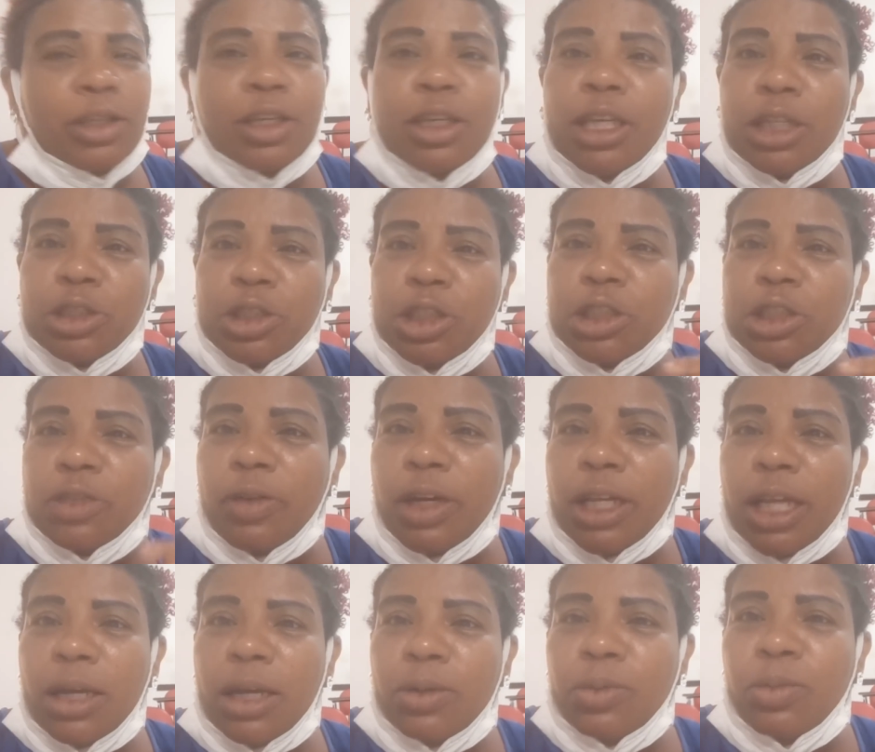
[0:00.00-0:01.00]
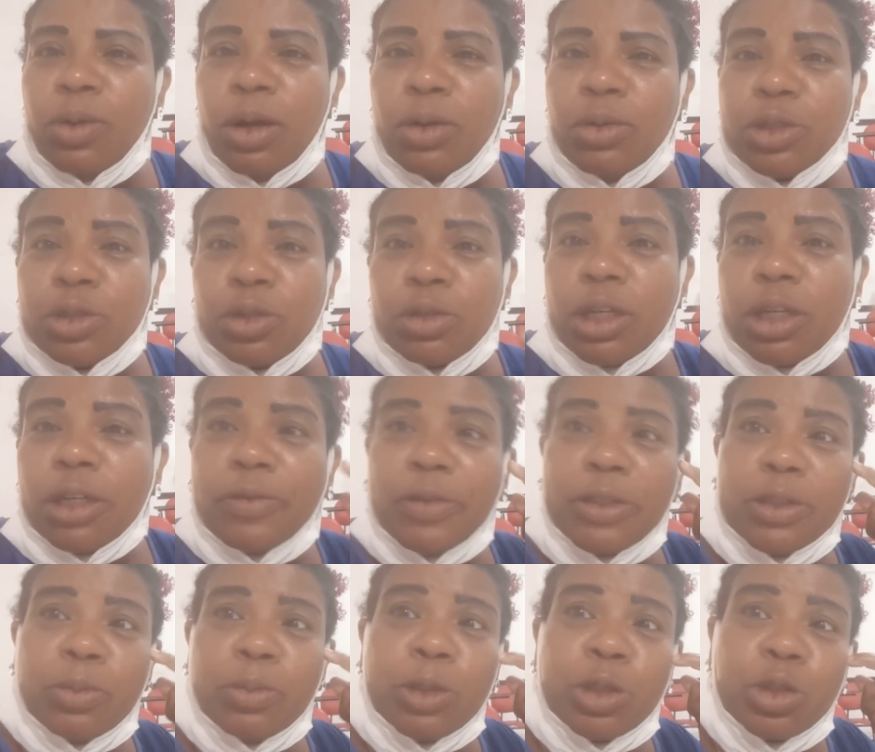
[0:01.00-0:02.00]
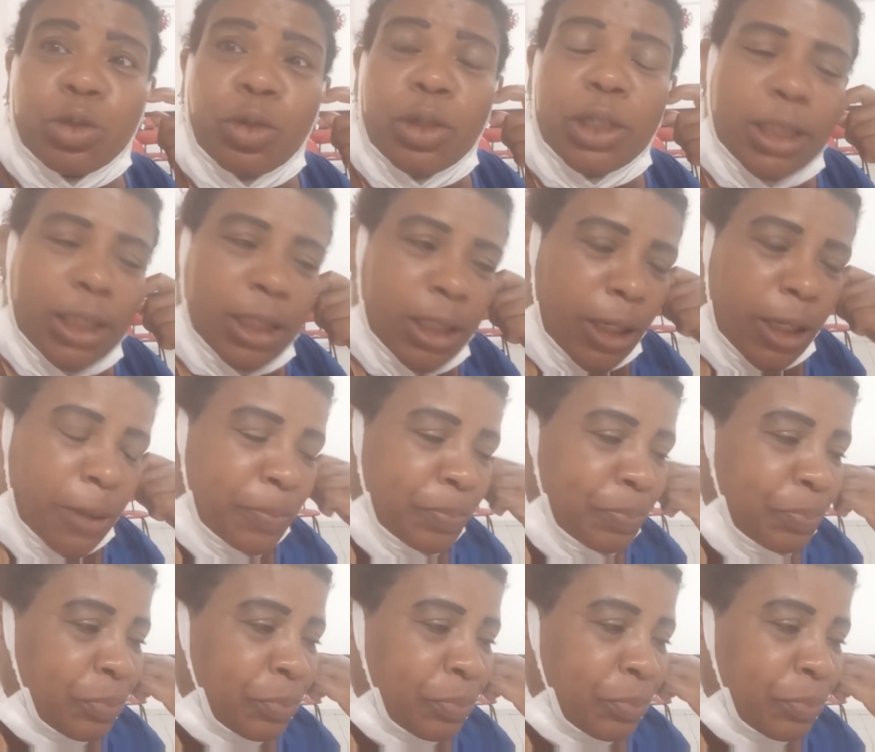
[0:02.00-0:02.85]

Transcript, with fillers: E a gente vai na rua hoje que eu quero fazer umas coisinhas.